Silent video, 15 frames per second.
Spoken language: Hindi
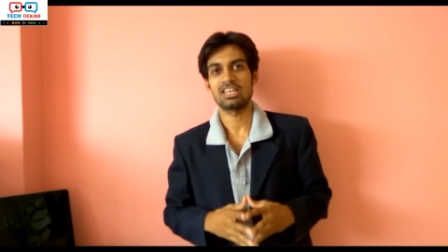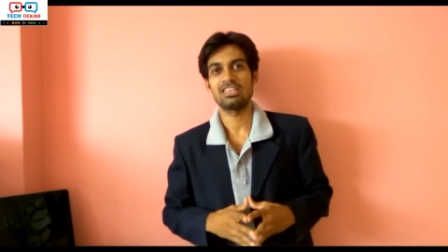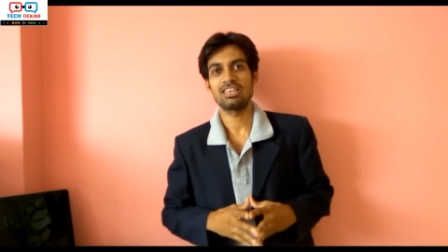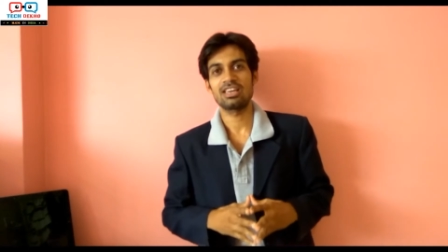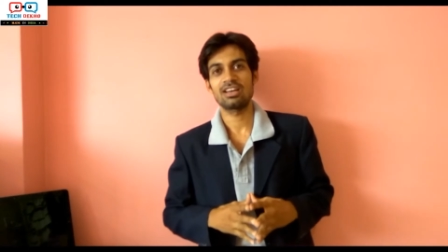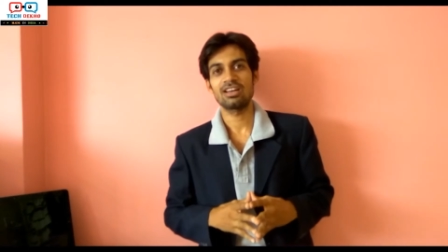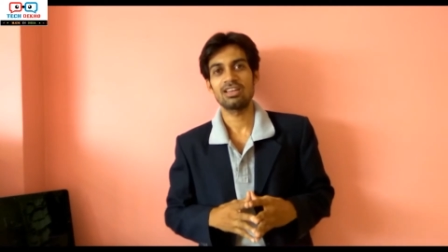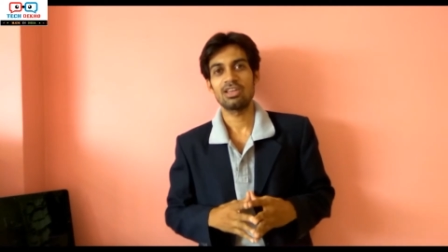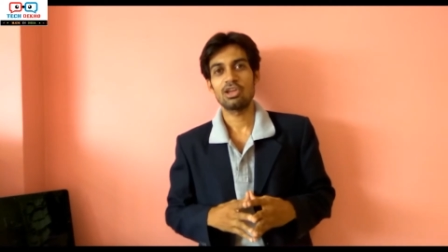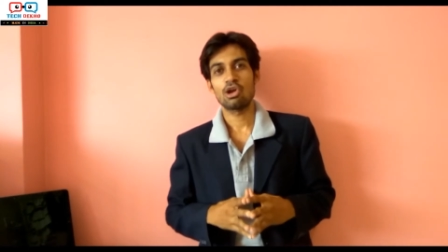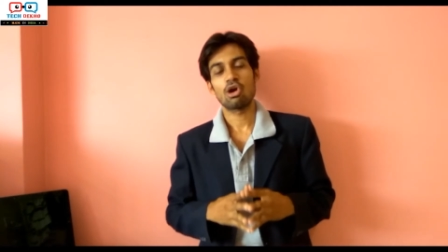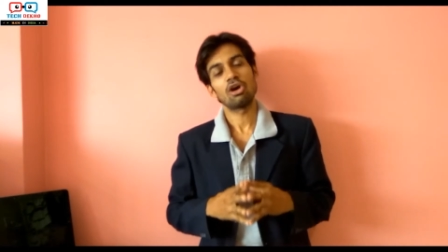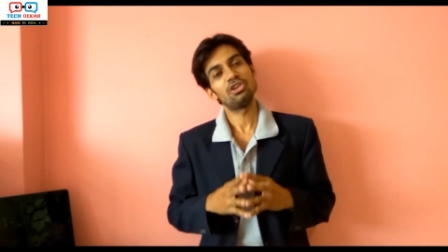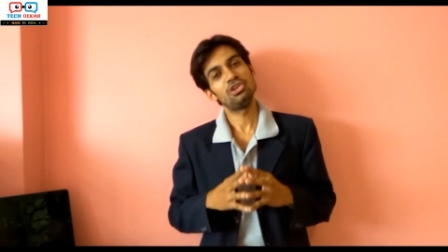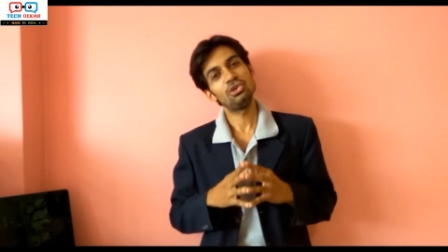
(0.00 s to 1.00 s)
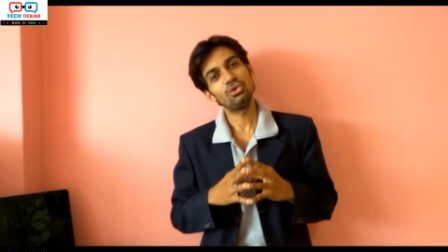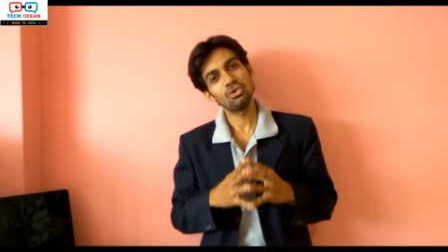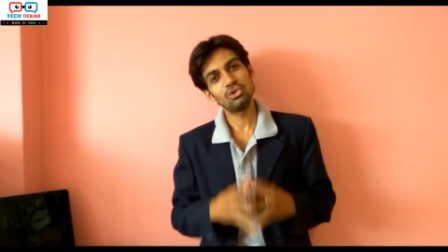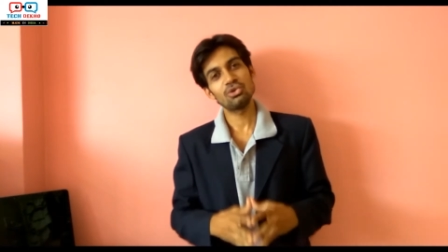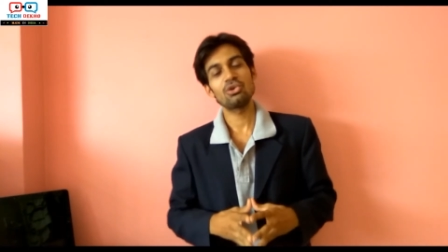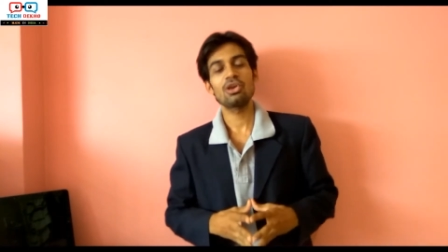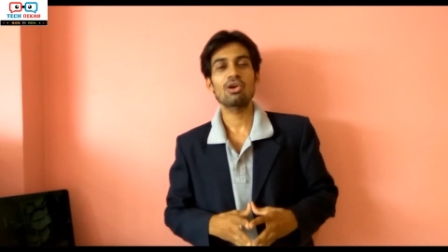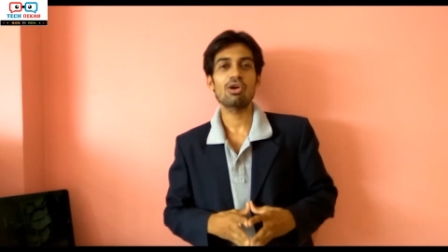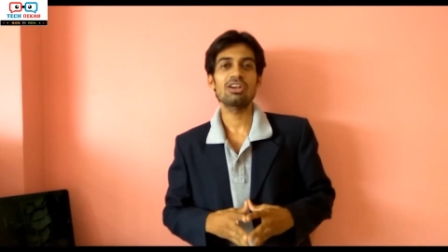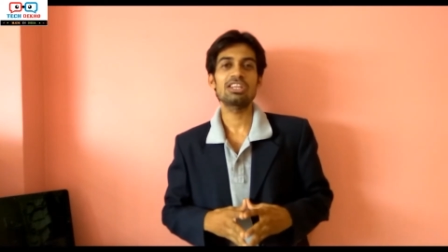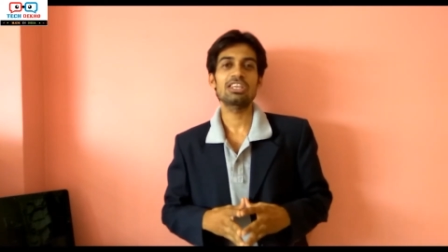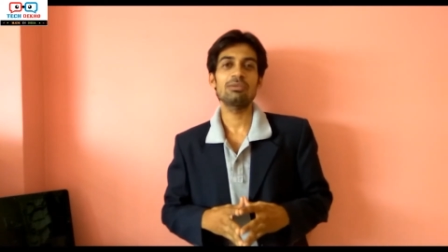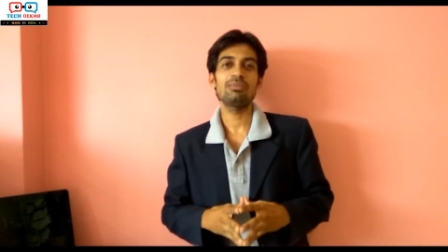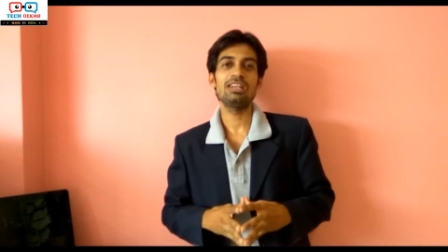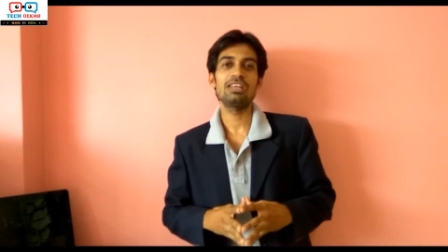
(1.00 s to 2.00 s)
में जाइएगा और यू यूनिकॉर्न
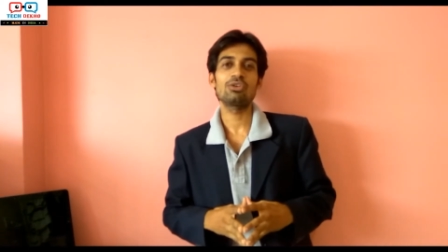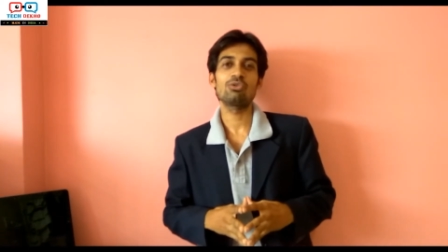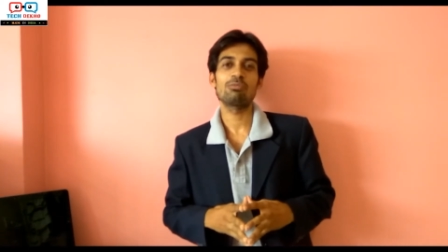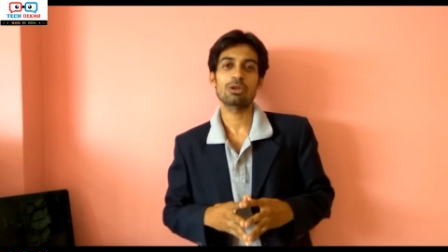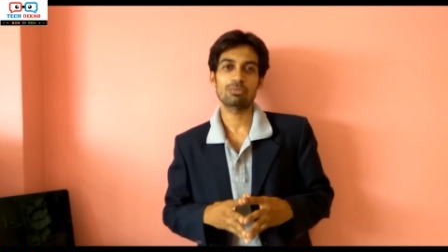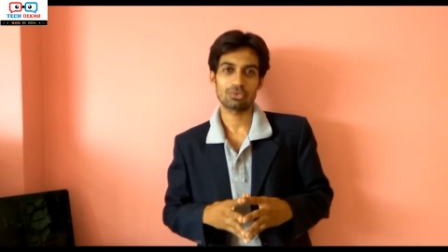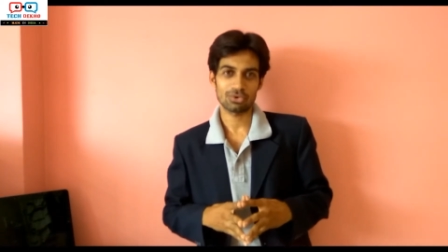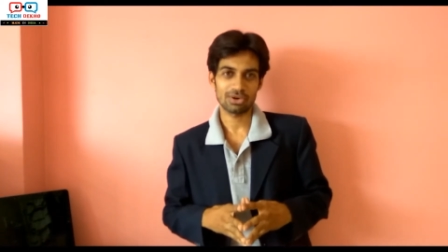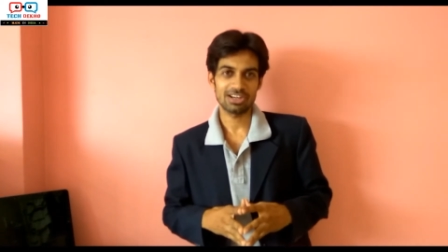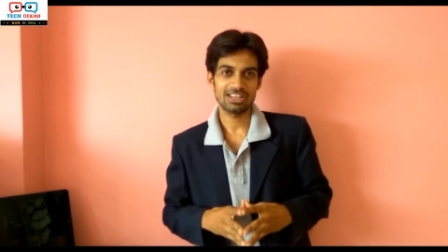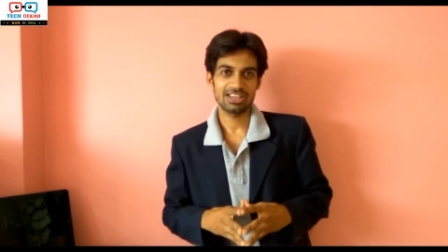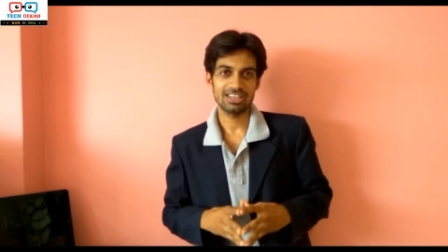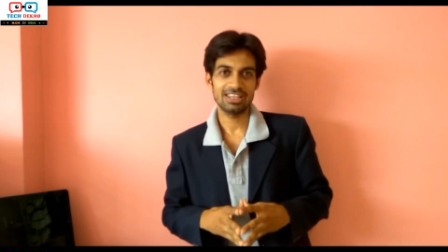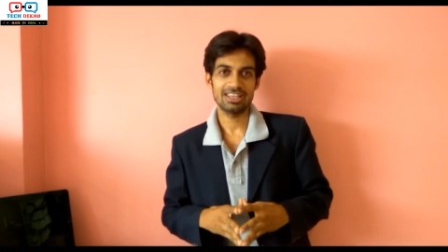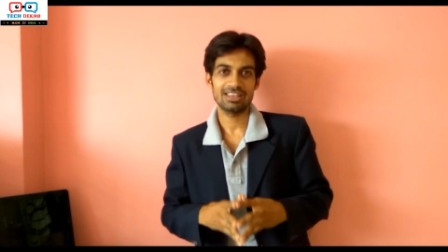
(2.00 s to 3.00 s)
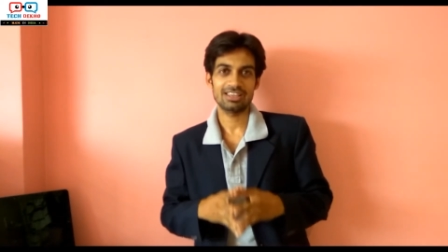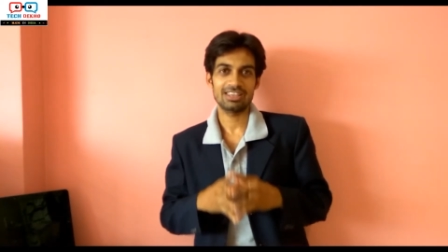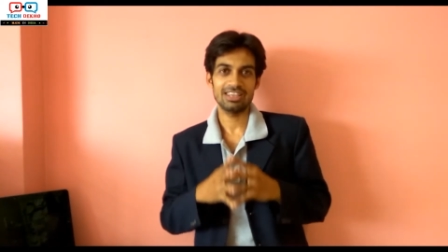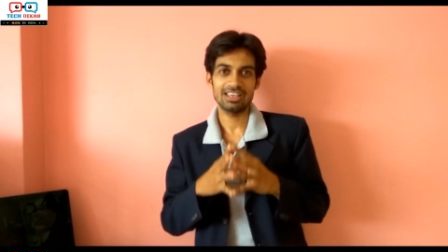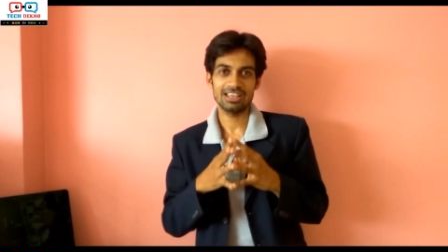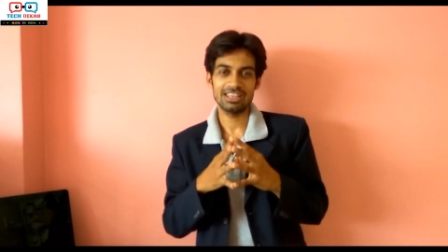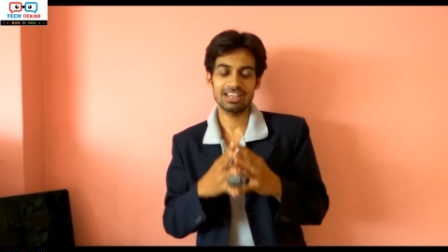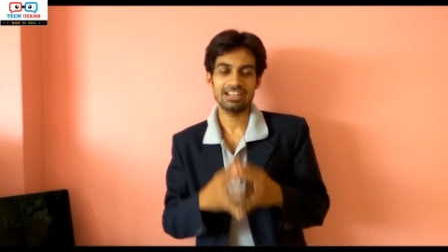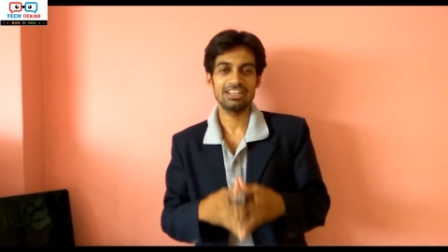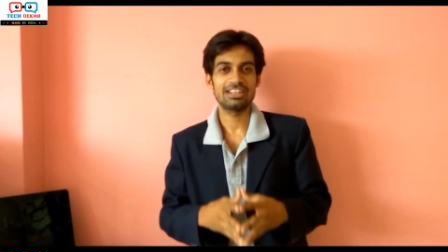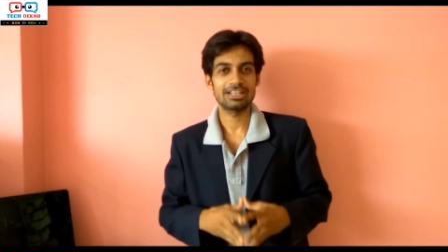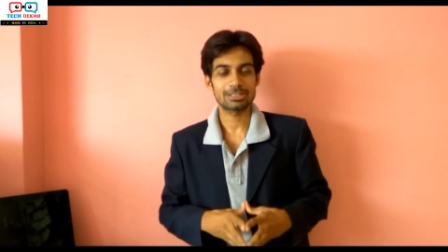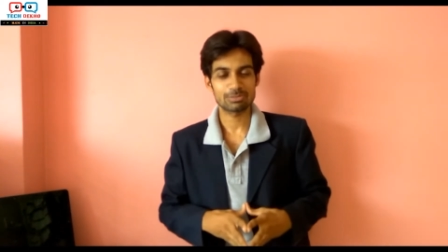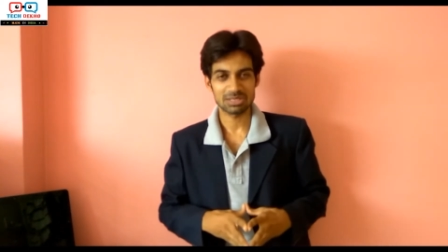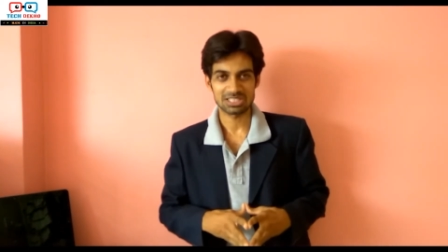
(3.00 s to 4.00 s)
की भी लिंक ऊपर प्रोवाइड की गई है
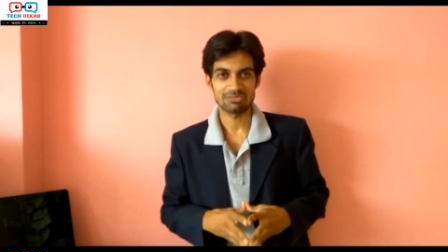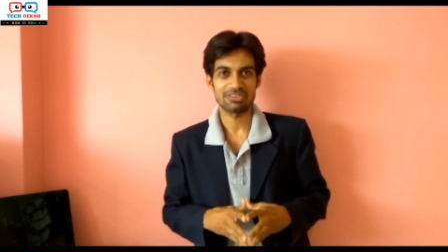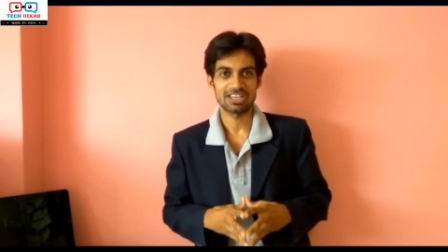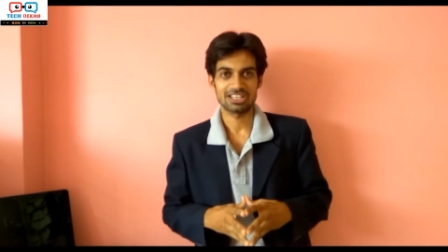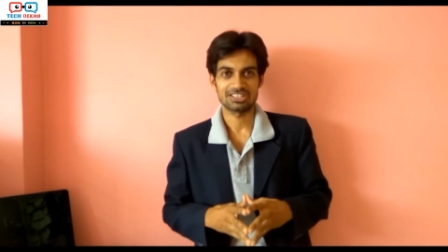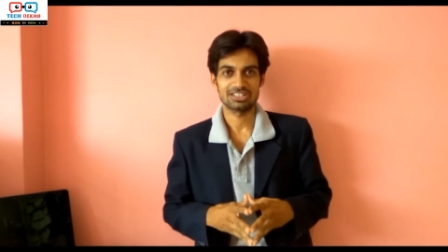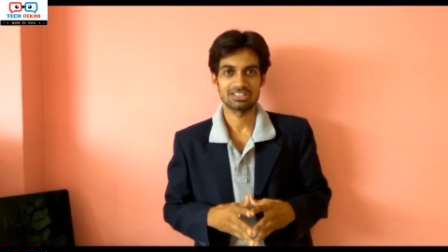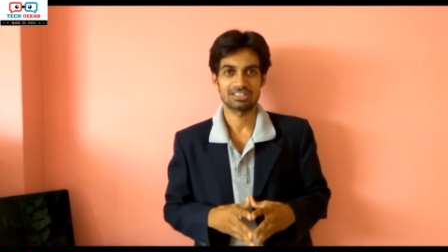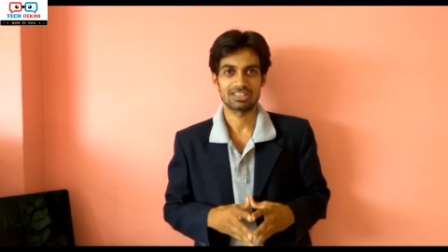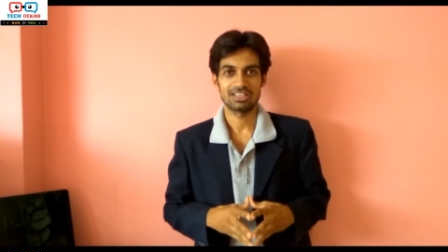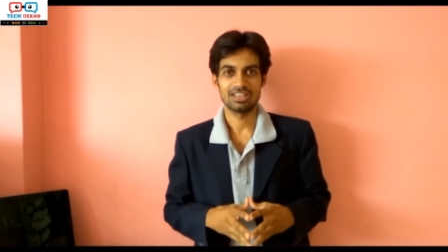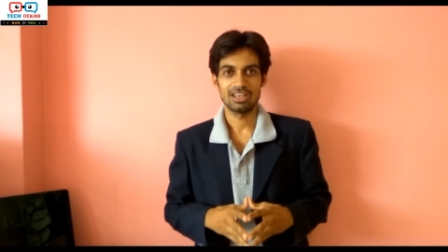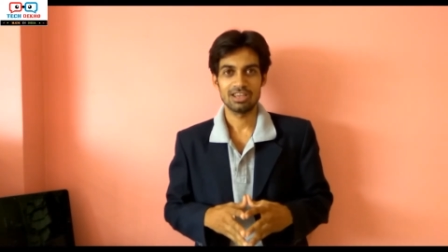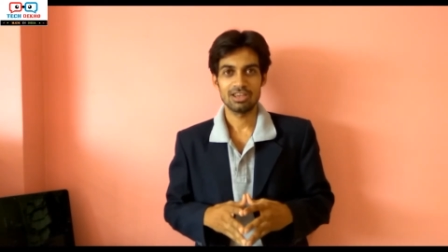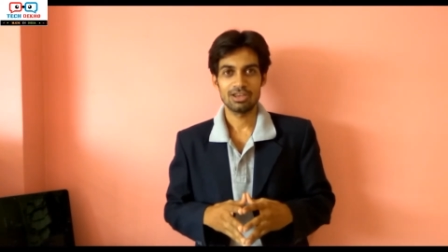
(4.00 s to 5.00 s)
डिटेल स्पेसिफिकेशन की